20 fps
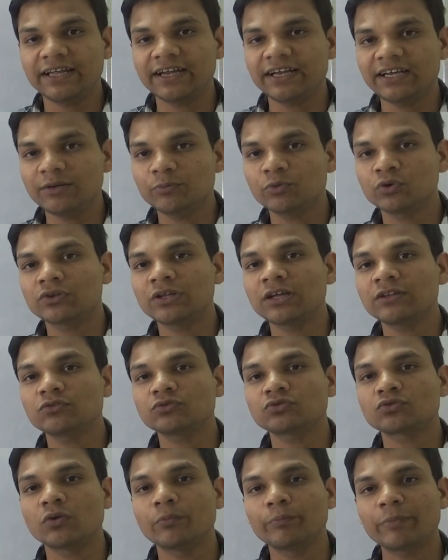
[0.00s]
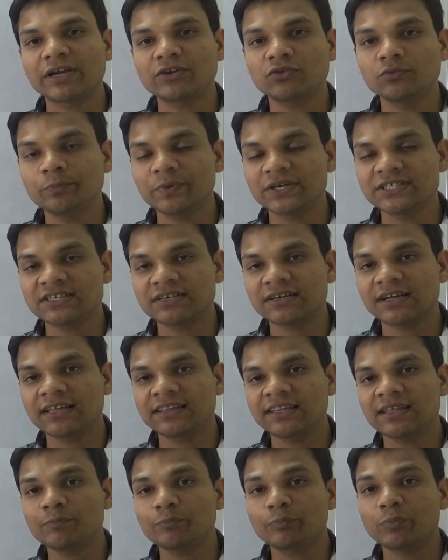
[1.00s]
नेगेटिव होता है तो उसको हम वैक्यूम प्रेशर
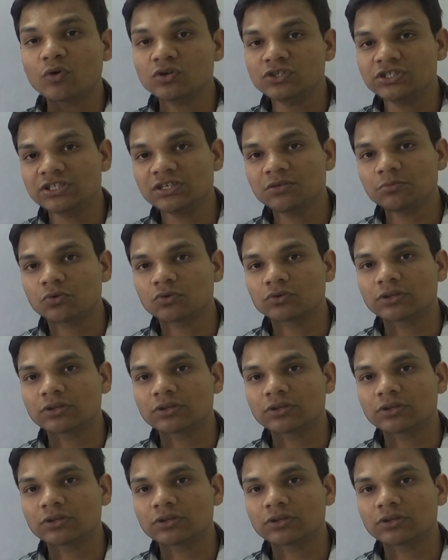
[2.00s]
कहते हैं पॉजिटिव